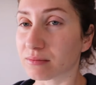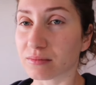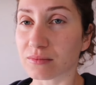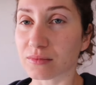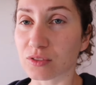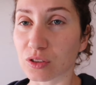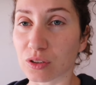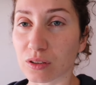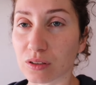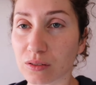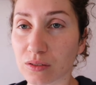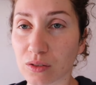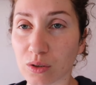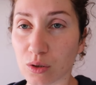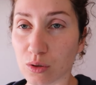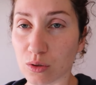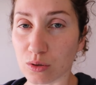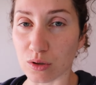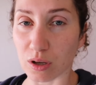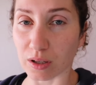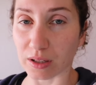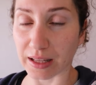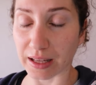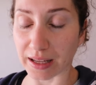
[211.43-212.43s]
non, non, lo
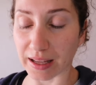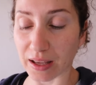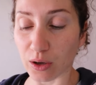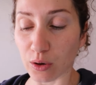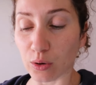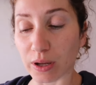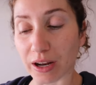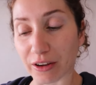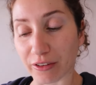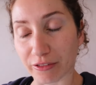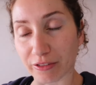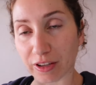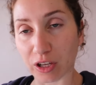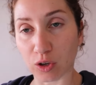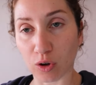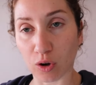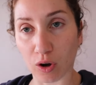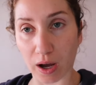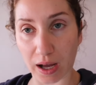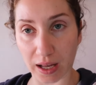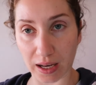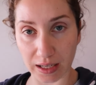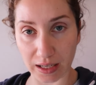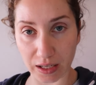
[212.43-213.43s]
so, da che ora
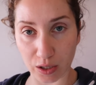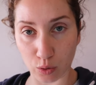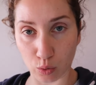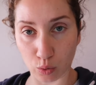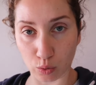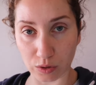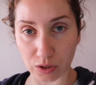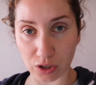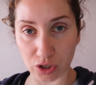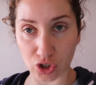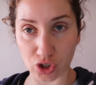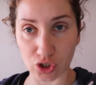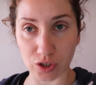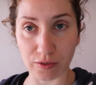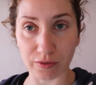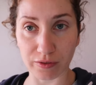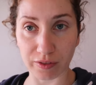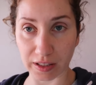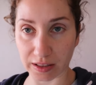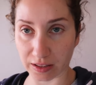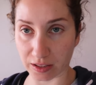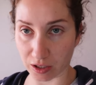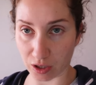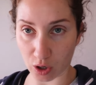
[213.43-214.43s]
fino alle 11,
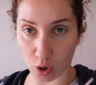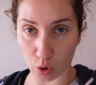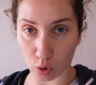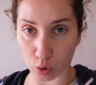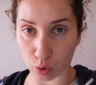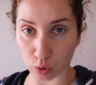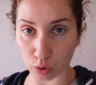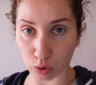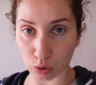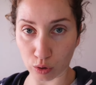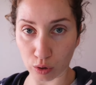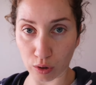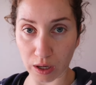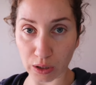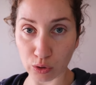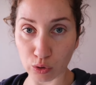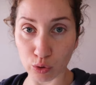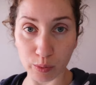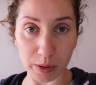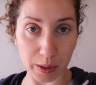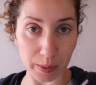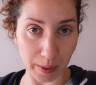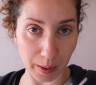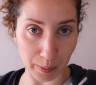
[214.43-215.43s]
infatti ho
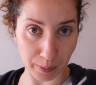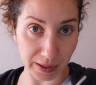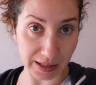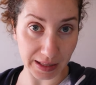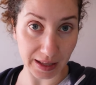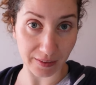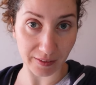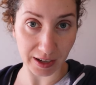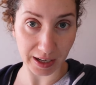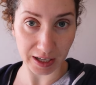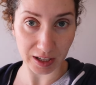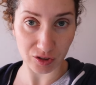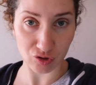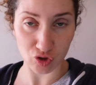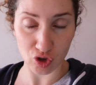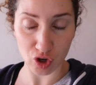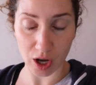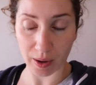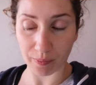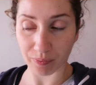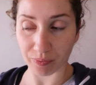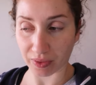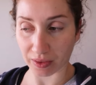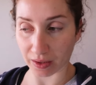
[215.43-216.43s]
controllato prima e mi dava che
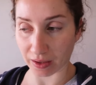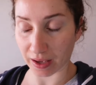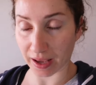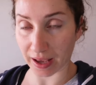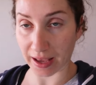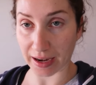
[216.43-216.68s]
già mh, mm,